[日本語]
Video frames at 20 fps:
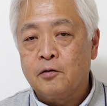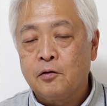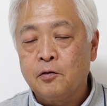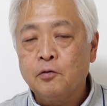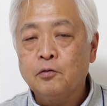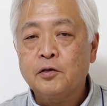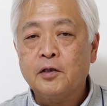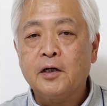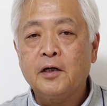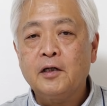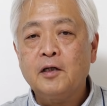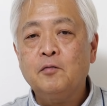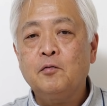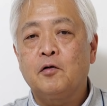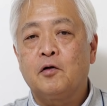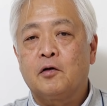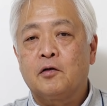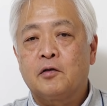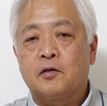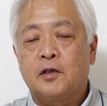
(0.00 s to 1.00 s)
量的に
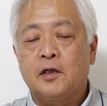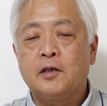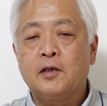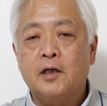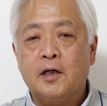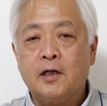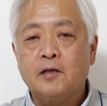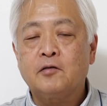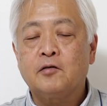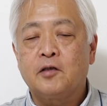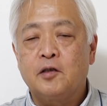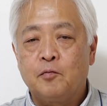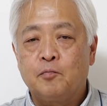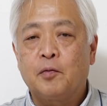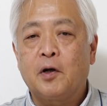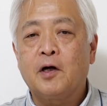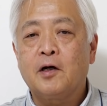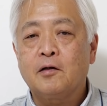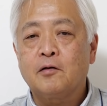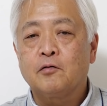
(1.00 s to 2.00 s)
も天然ガスっていっ
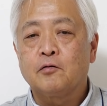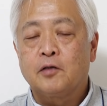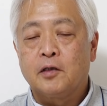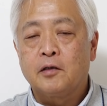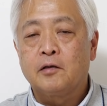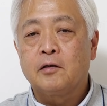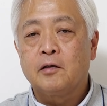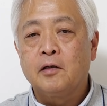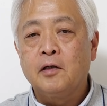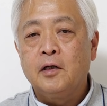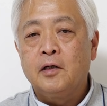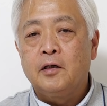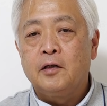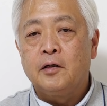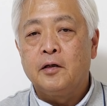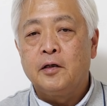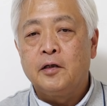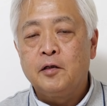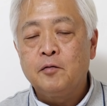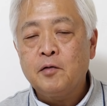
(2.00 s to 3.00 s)
ぱいあるよねっ
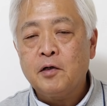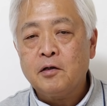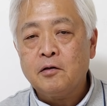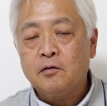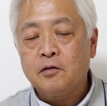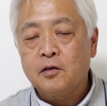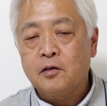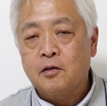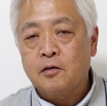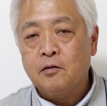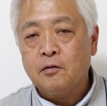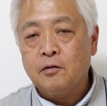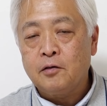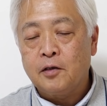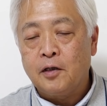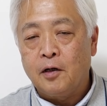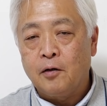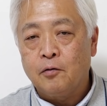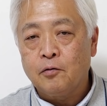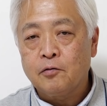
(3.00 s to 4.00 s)
て、今の勢い
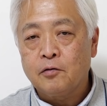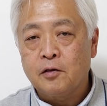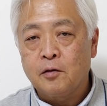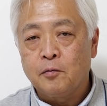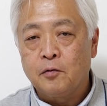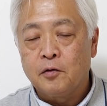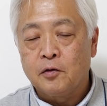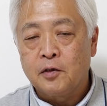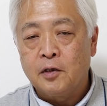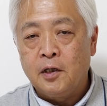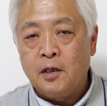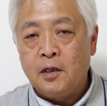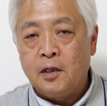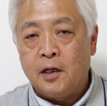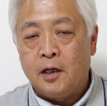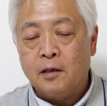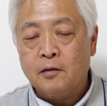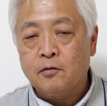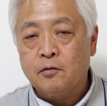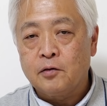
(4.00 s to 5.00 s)
で掘っても
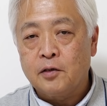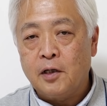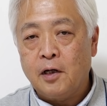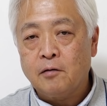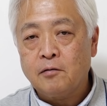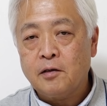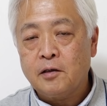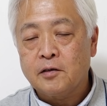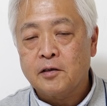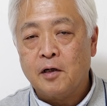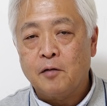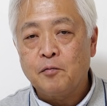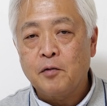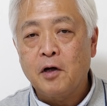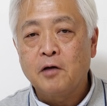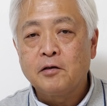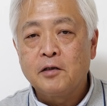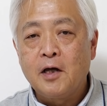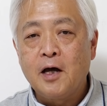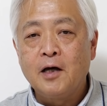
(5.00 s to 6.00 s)
あと200年
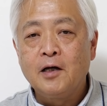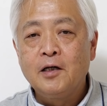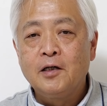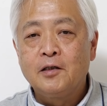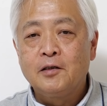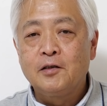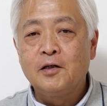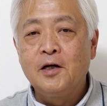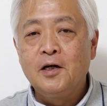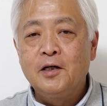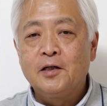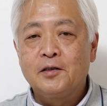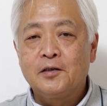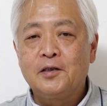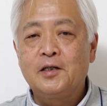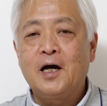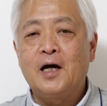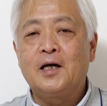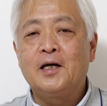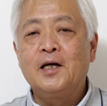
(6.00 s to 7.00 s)
300年
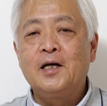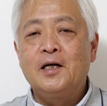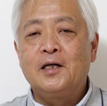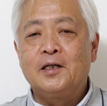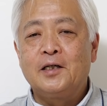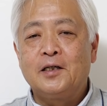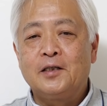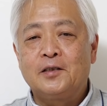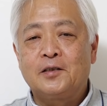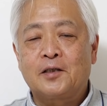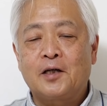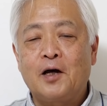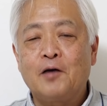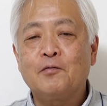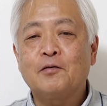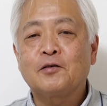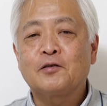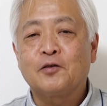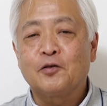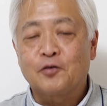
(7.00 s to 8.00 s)
ぐらい使い
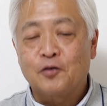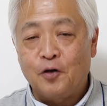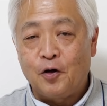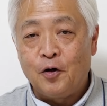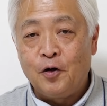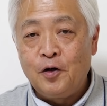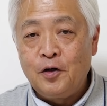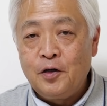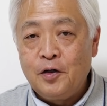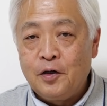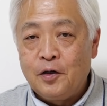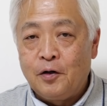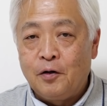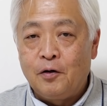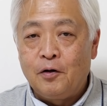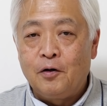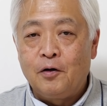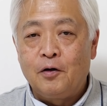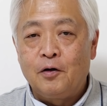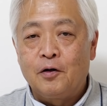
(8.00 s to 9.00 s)
ますよと、
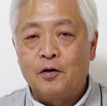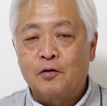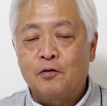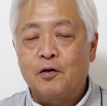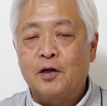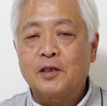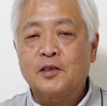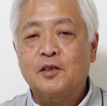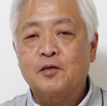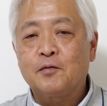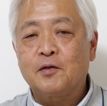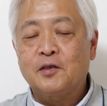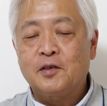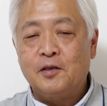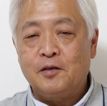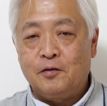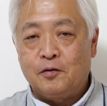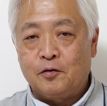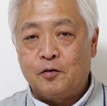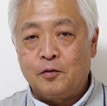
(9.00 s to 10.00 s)
枯渇しま
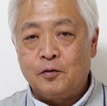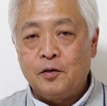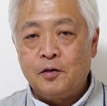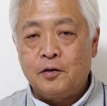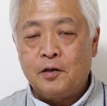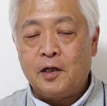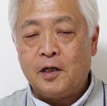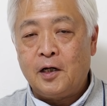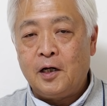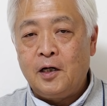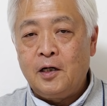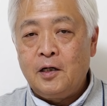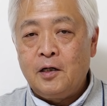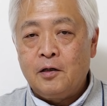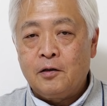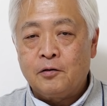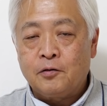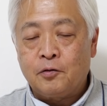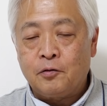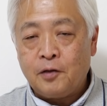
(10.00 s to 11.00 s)
せんよと。から
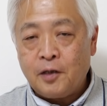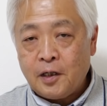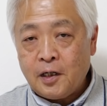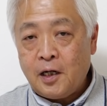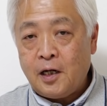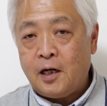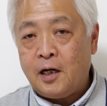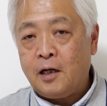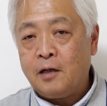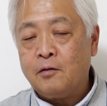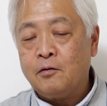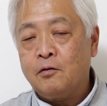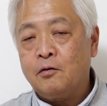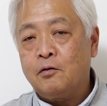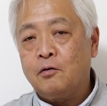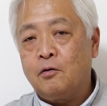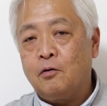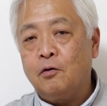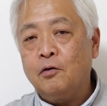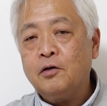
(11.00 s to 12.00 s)
それが
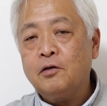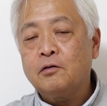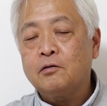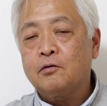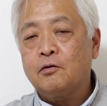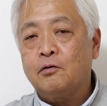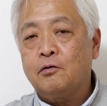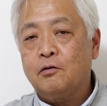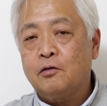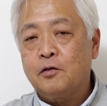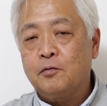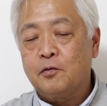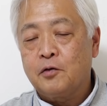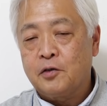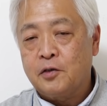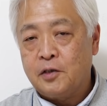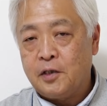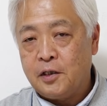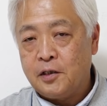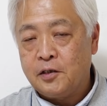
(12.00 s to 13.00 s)
オイルの方にも
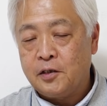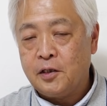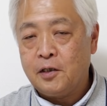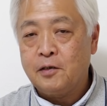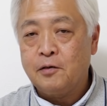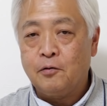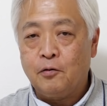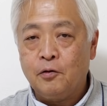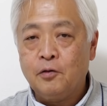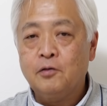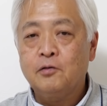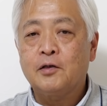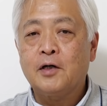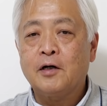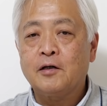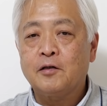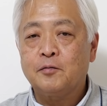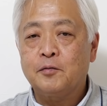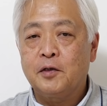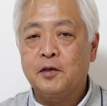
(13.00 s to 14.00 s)
来てシェールオイル
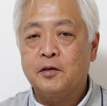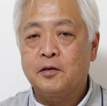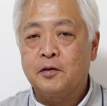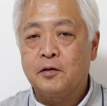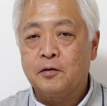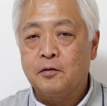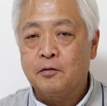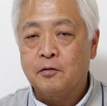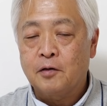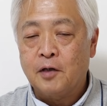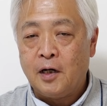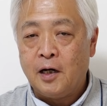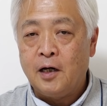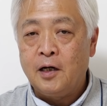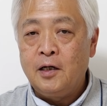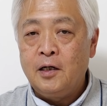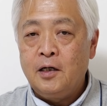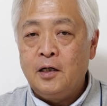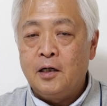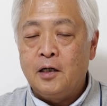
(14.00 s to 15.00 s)
革命っていうの
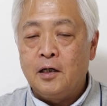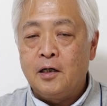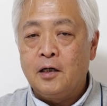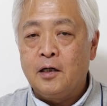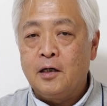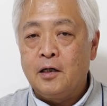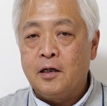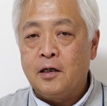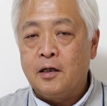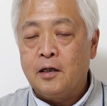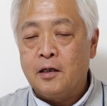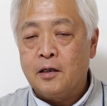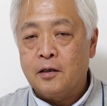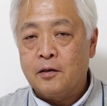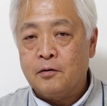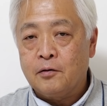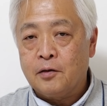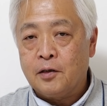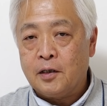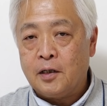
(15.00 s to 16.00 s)
が、これ
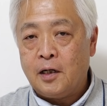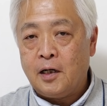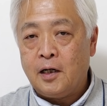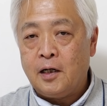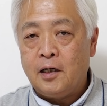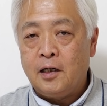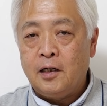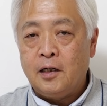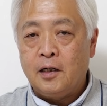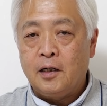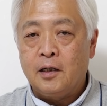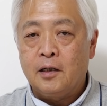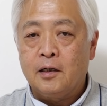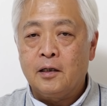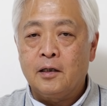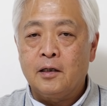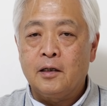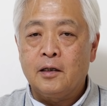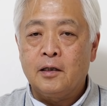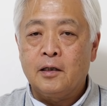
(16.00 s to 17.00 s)
が
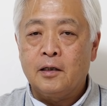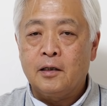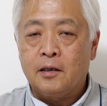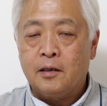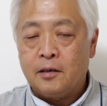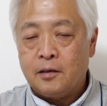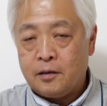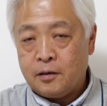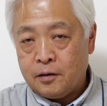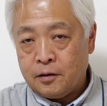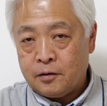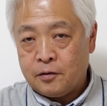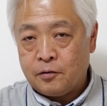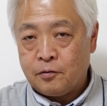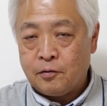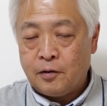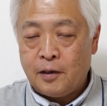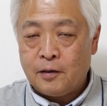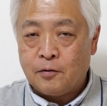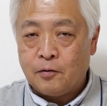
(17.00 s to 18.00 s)

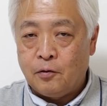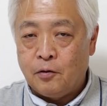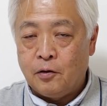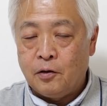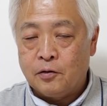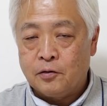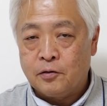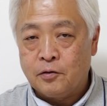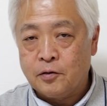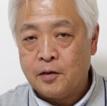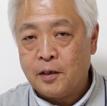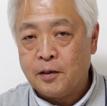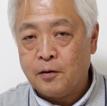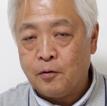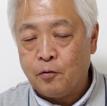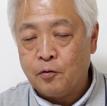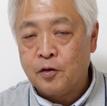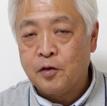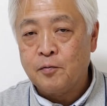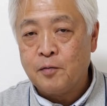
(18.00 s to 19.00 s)
その後続けて
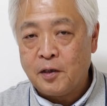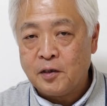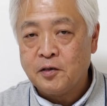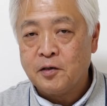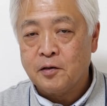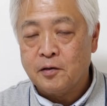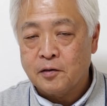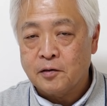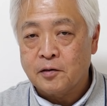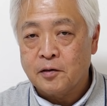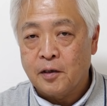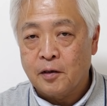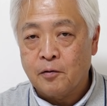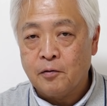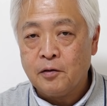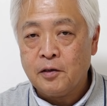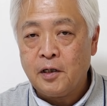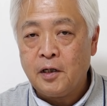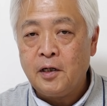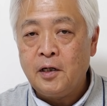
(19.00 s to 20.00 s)
おきましてですね、
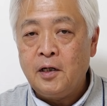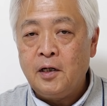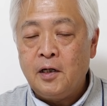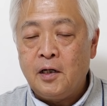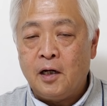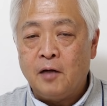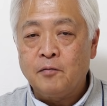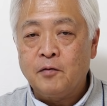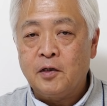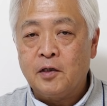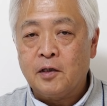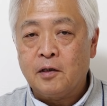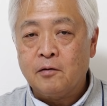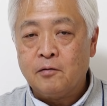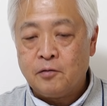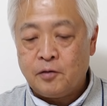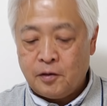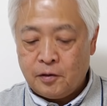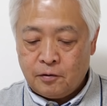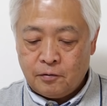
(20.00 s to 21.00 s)
これでアメリカ
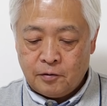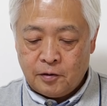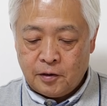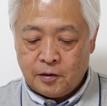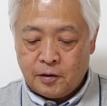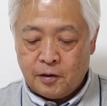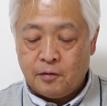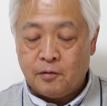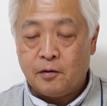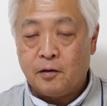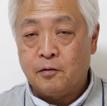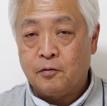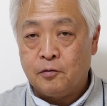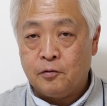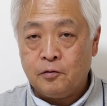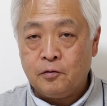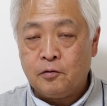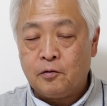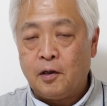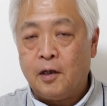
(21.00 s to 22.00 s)
の石油生産量が
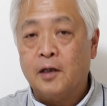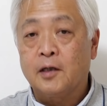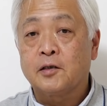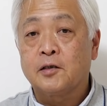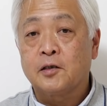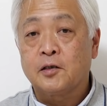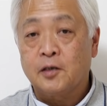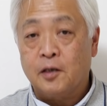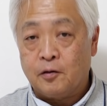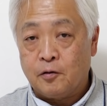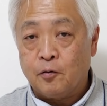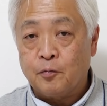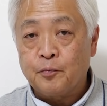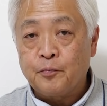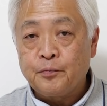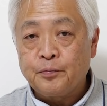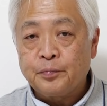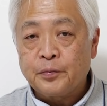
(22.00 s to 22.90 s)
ぐっと上がってきたと。